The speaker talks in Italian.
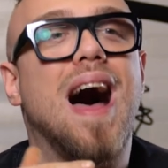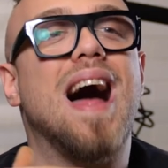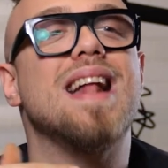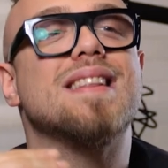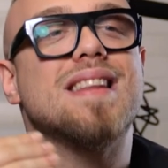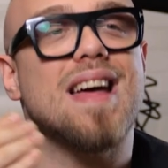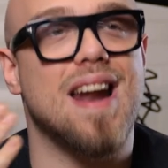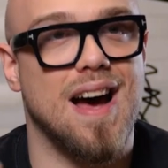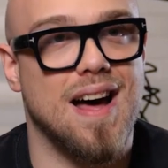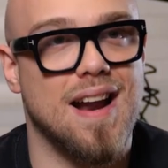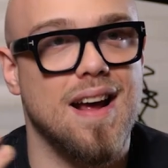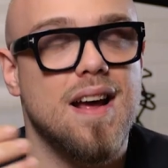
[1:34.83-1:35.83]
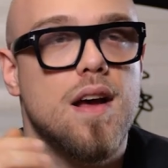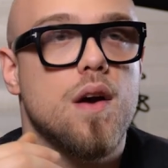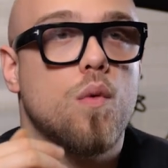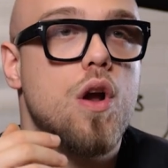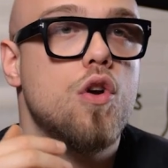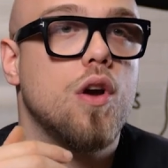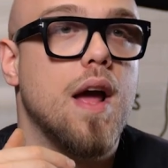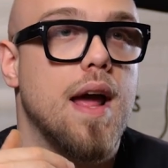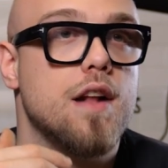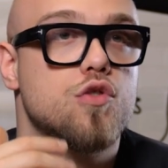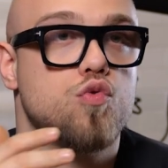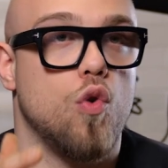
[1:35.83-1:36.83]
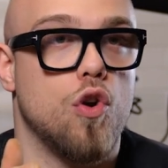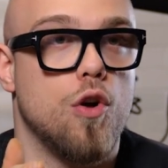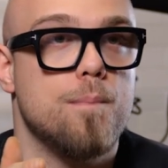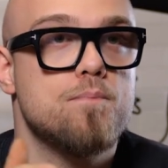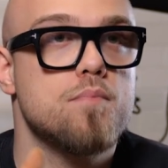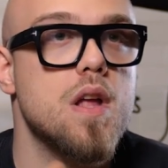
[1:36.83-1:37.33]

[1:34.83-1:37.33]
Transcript: alterare quello che è il suono.